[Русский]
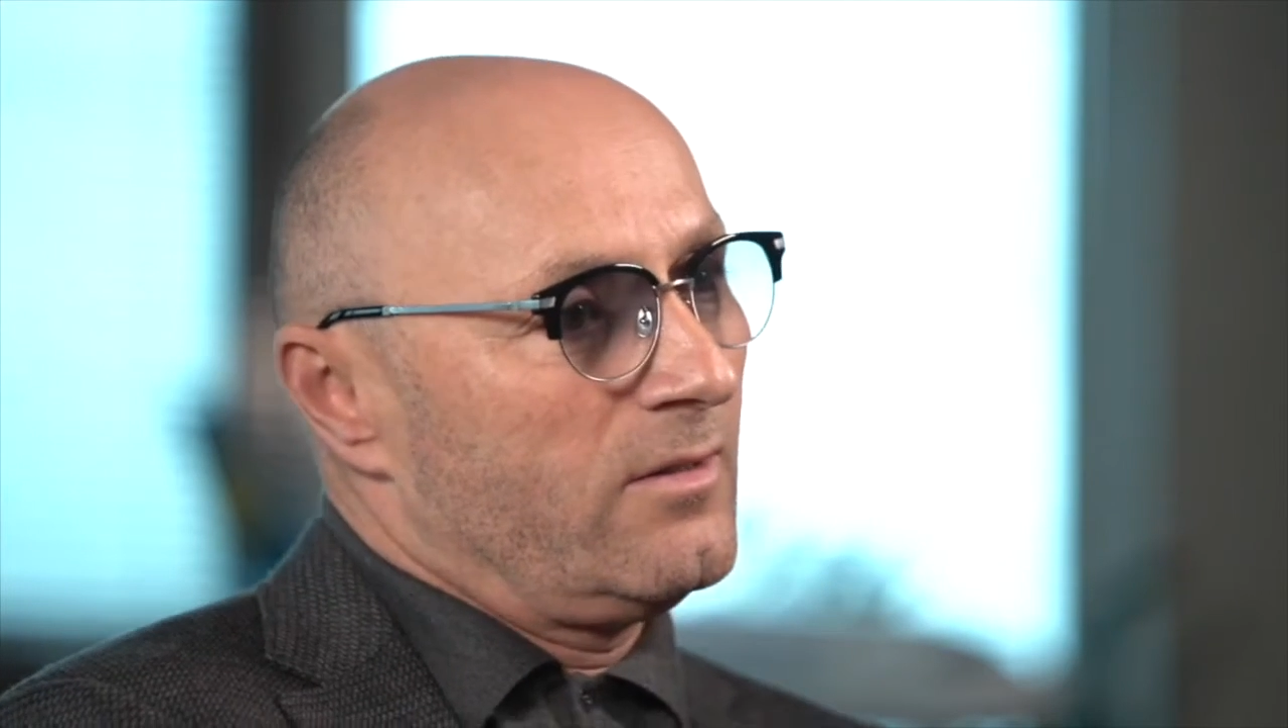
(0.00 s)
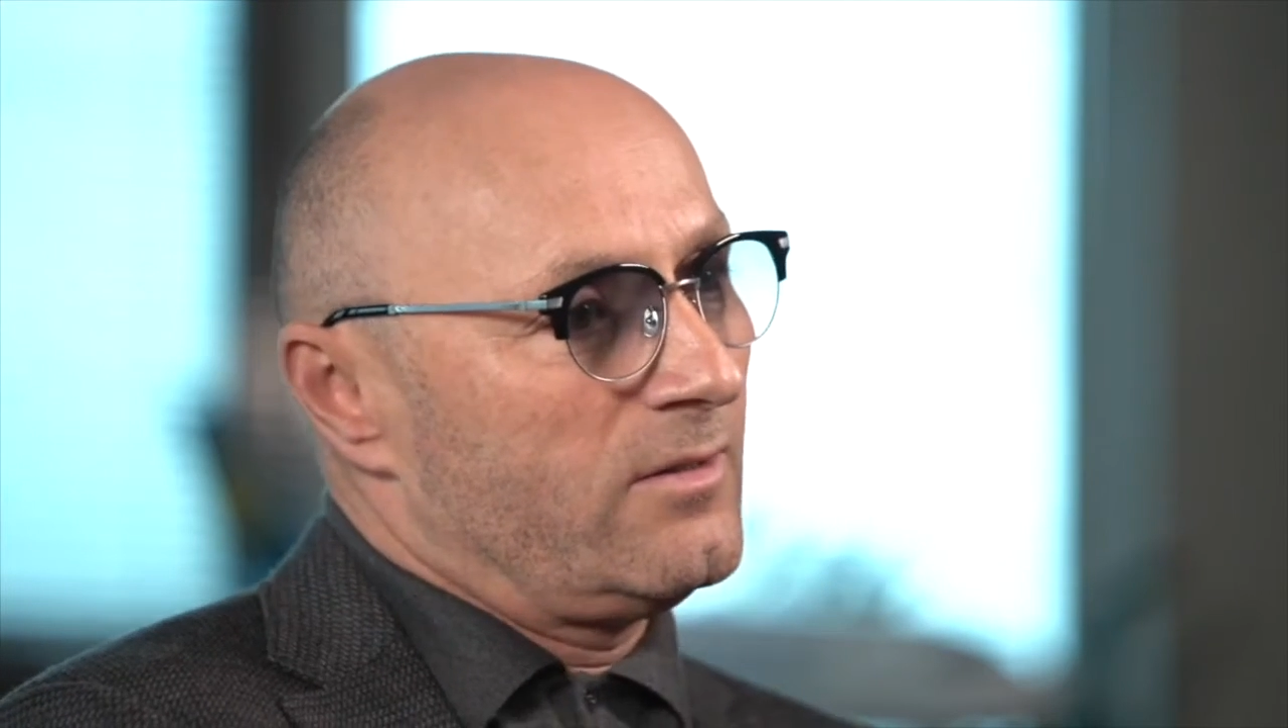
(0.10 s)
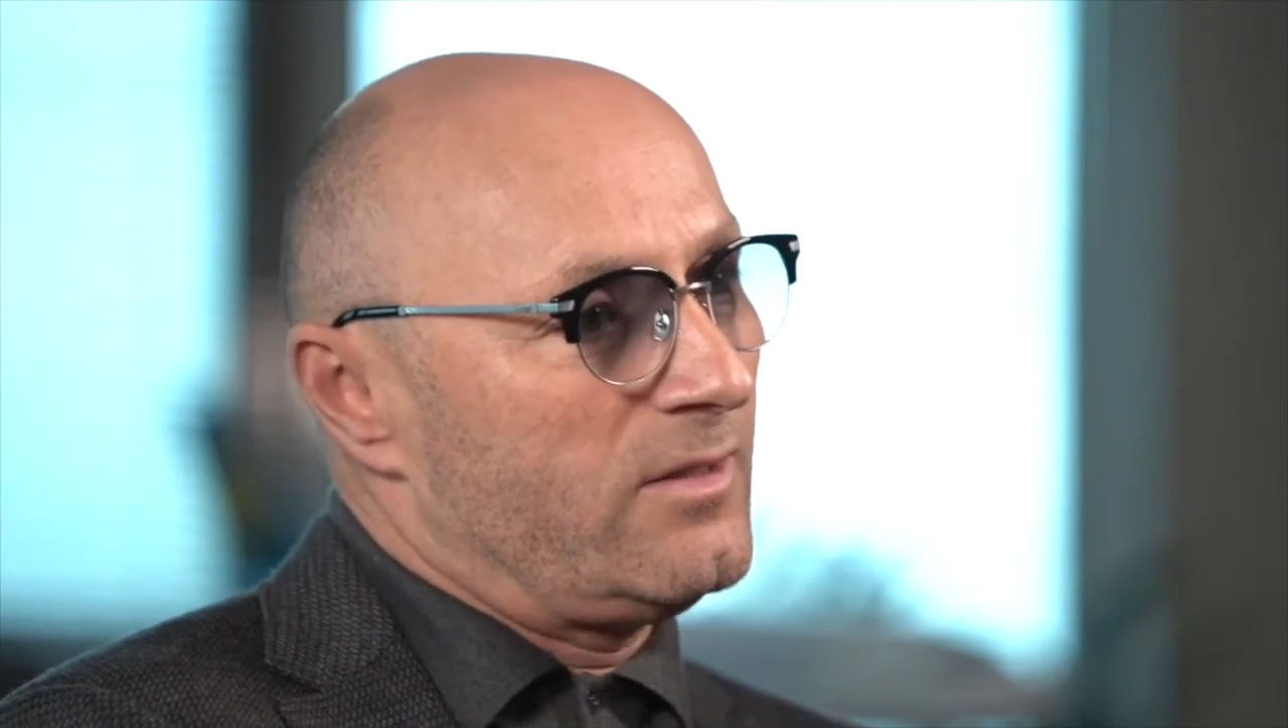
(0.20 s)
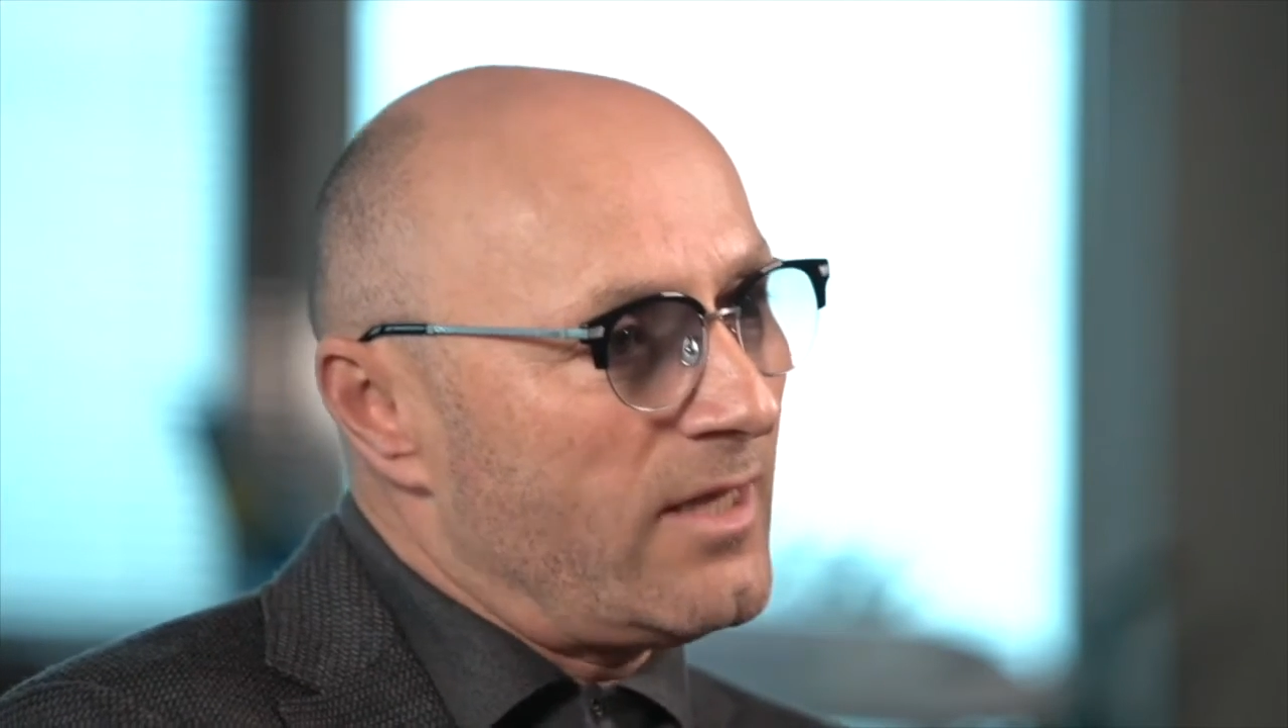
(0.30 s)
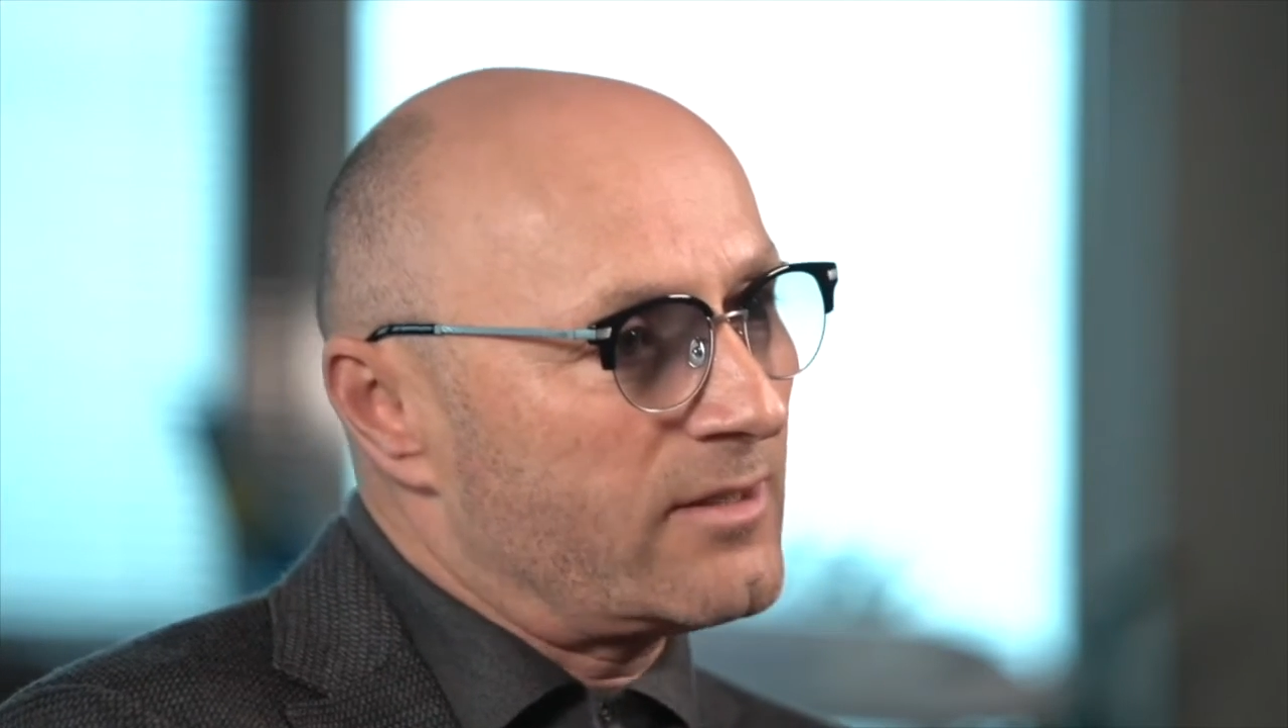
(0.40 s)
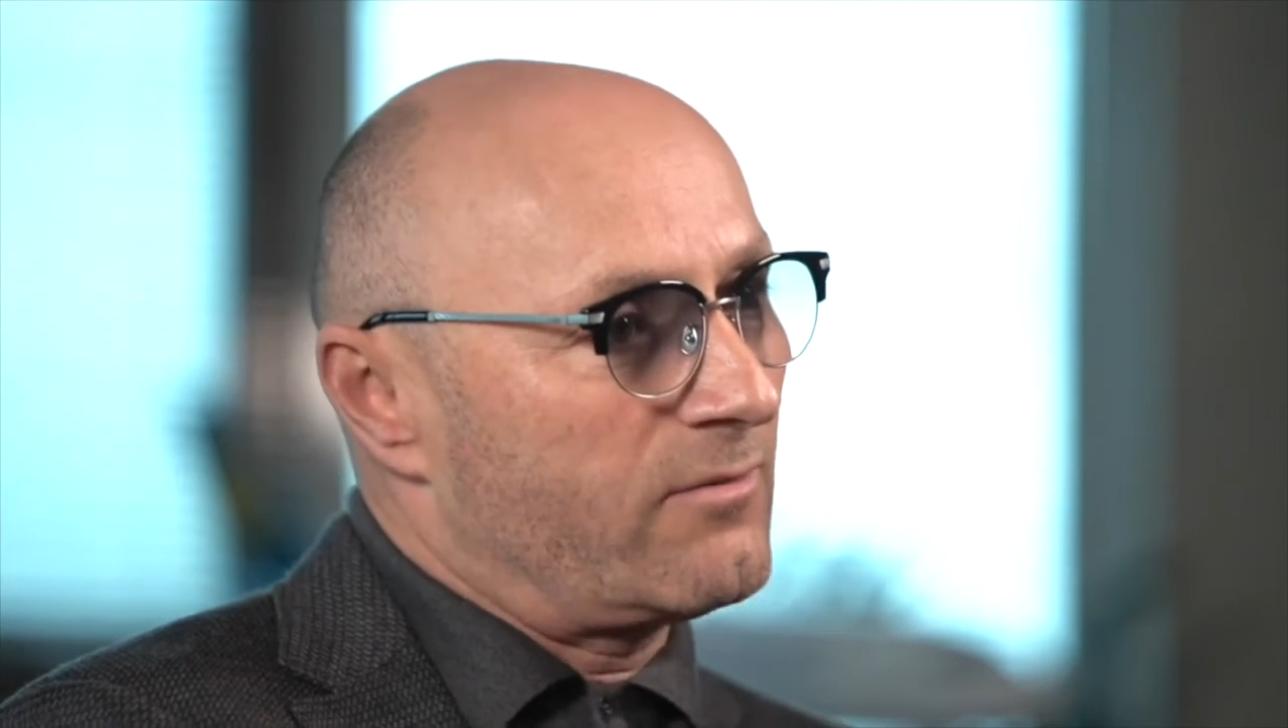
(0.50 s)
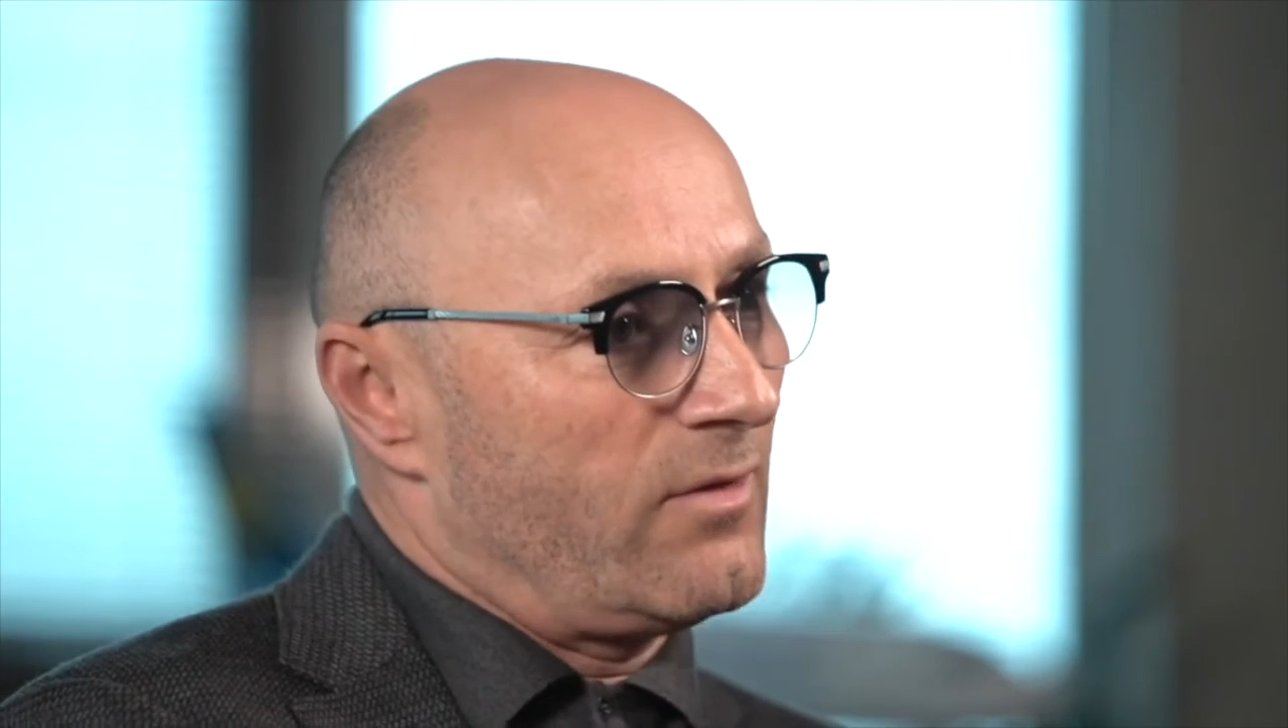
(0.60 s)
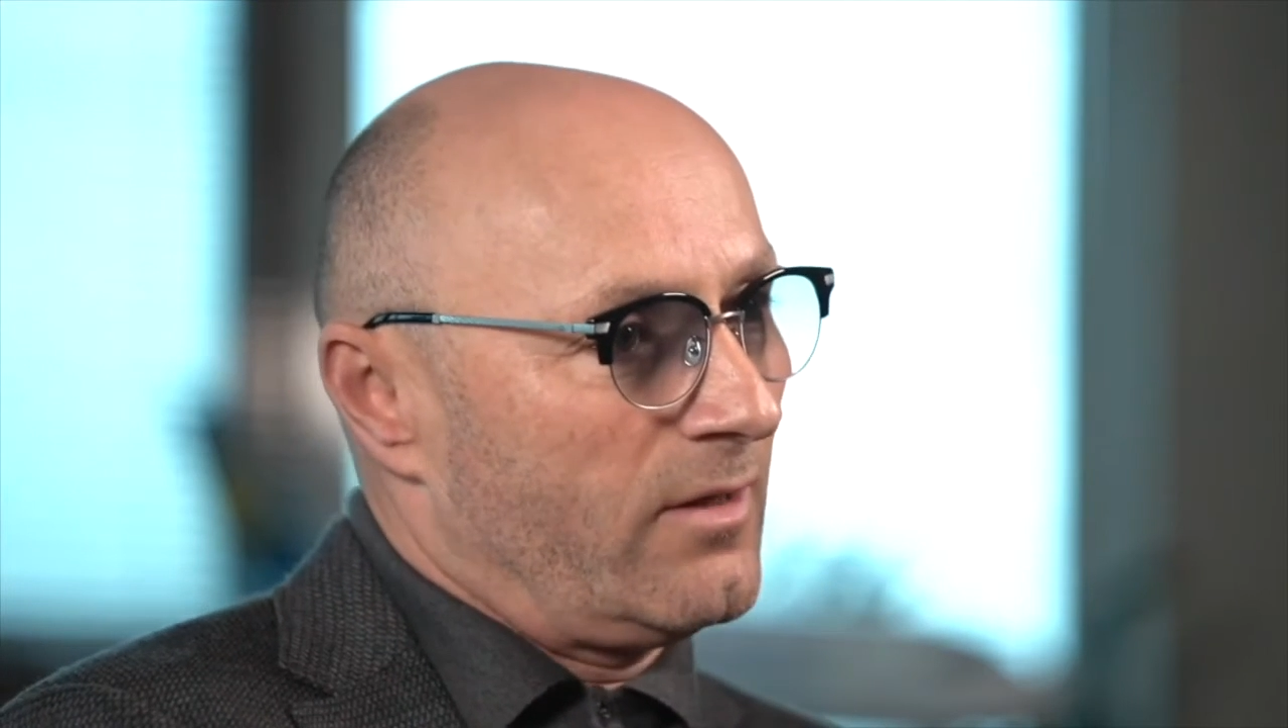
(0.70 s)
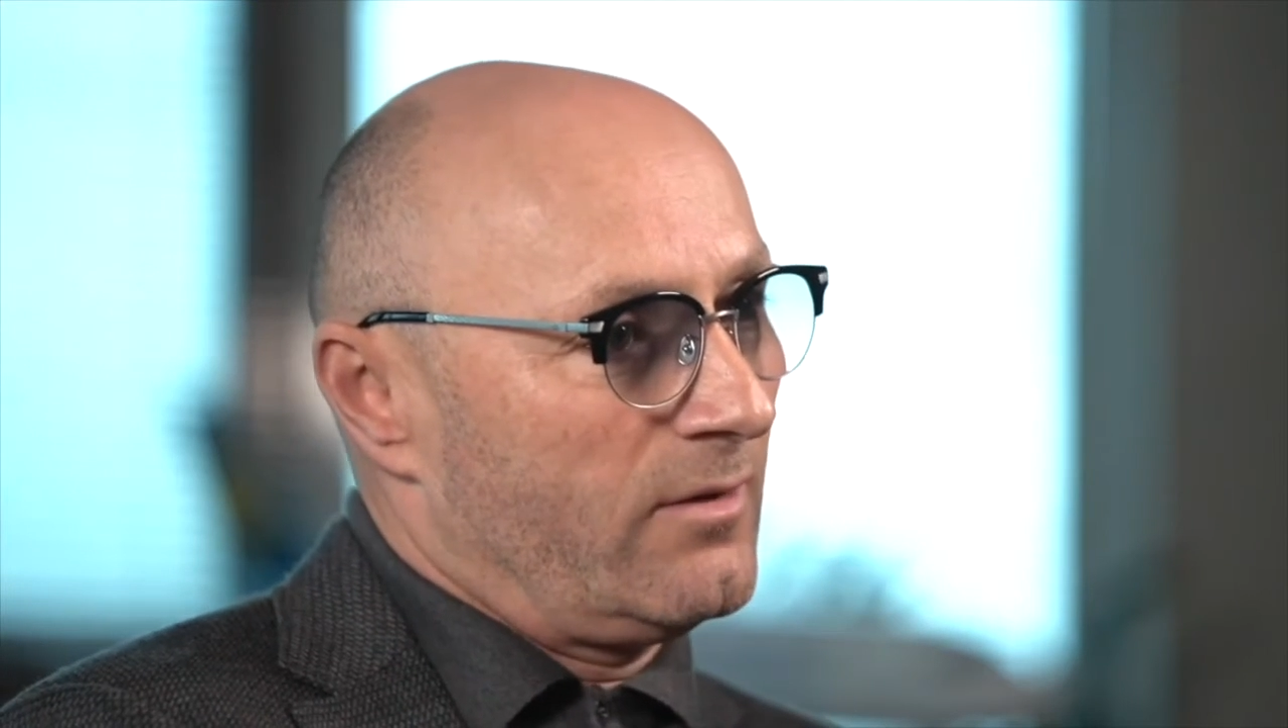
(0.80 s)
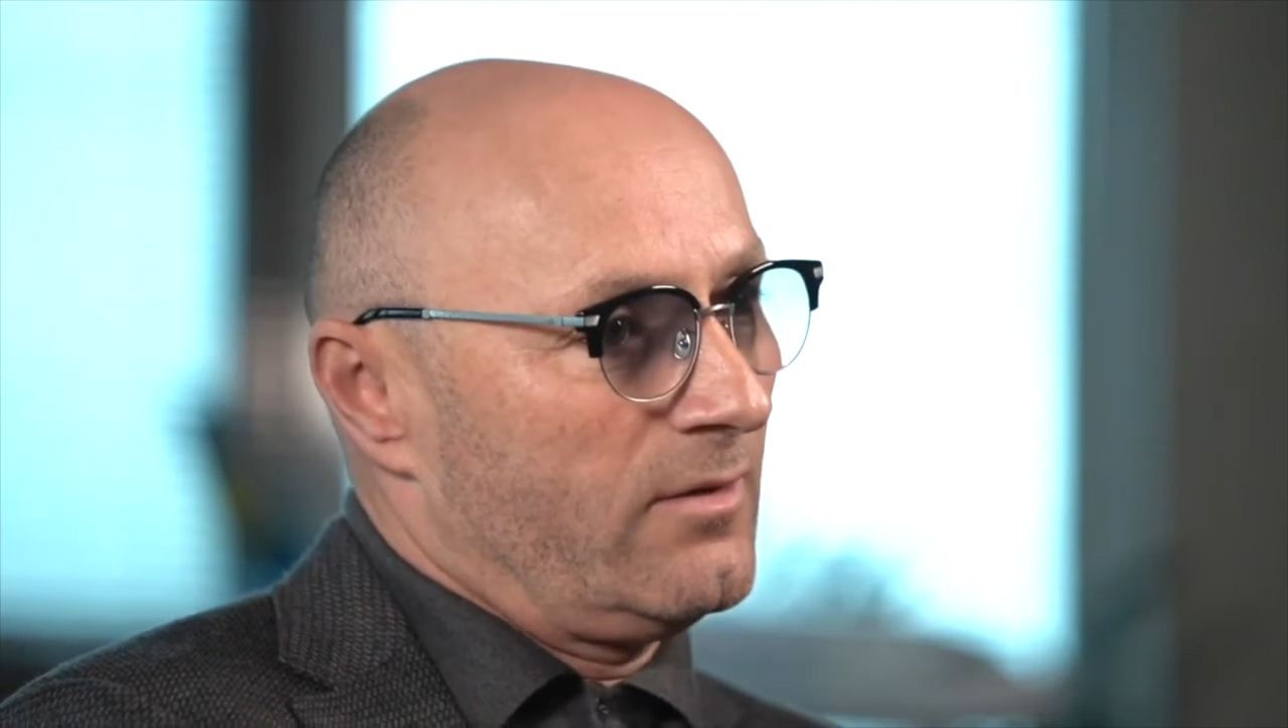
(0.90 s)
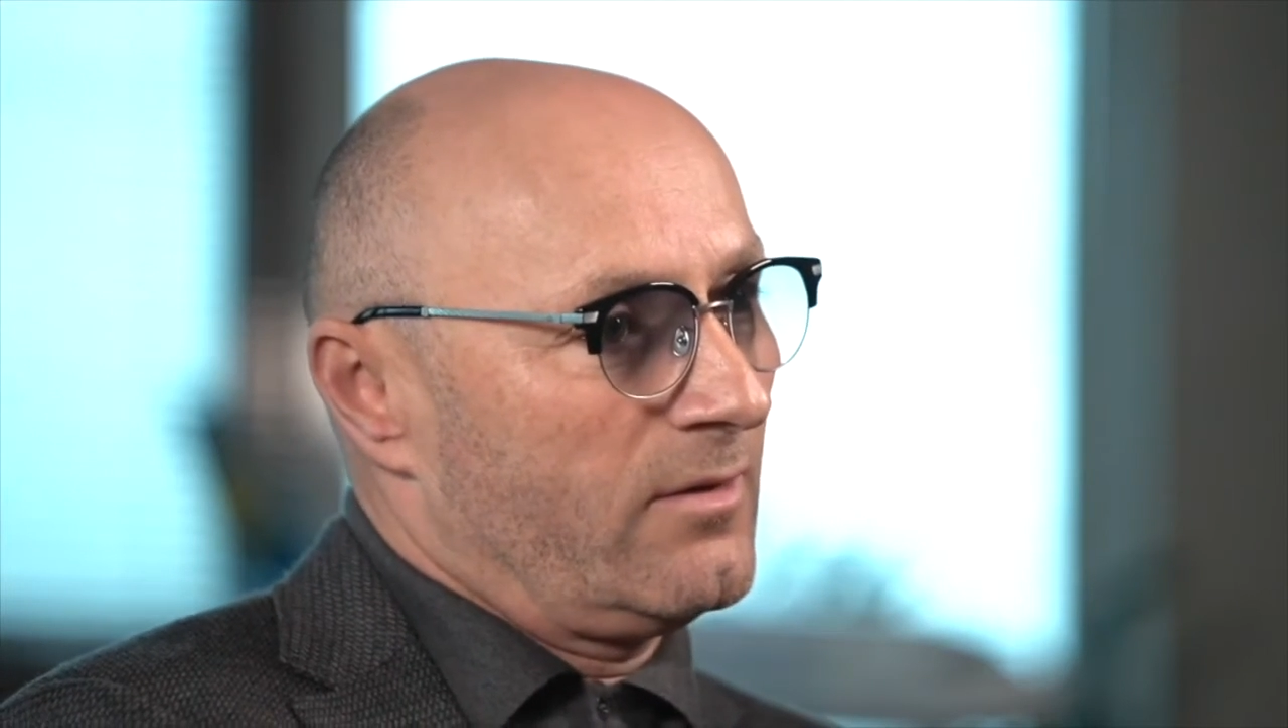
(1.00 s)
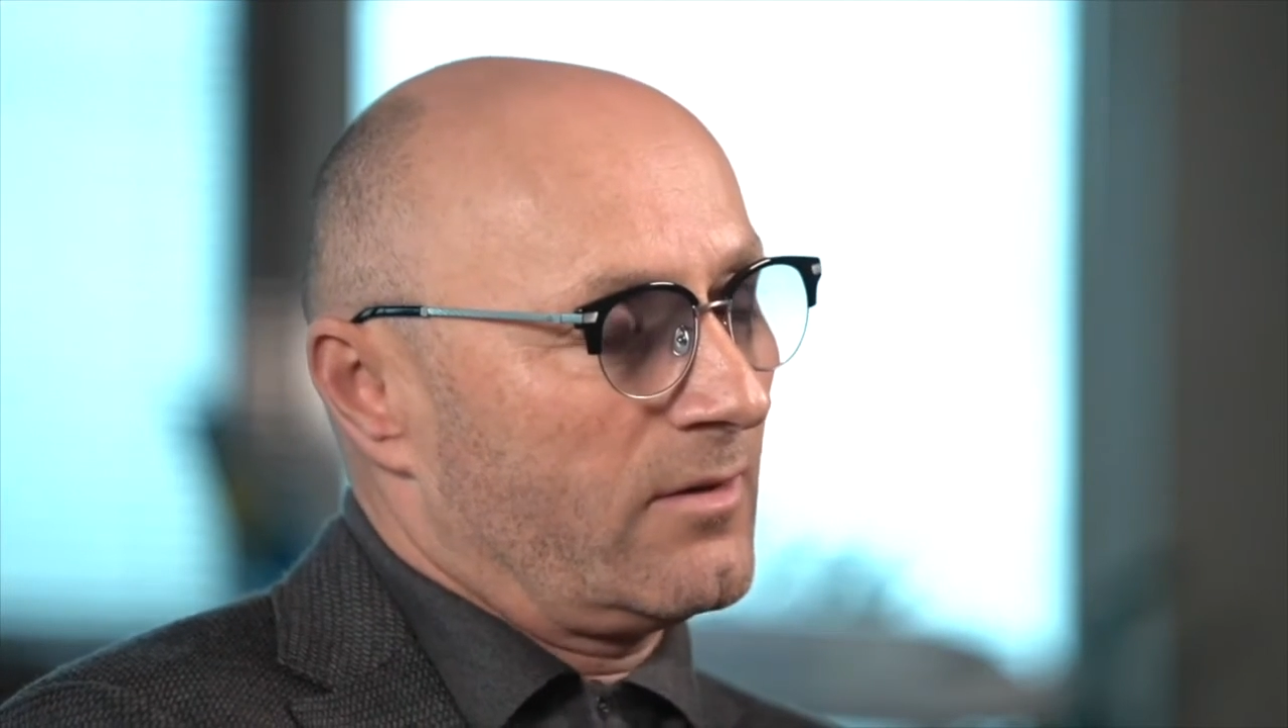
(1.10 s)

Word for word: действия,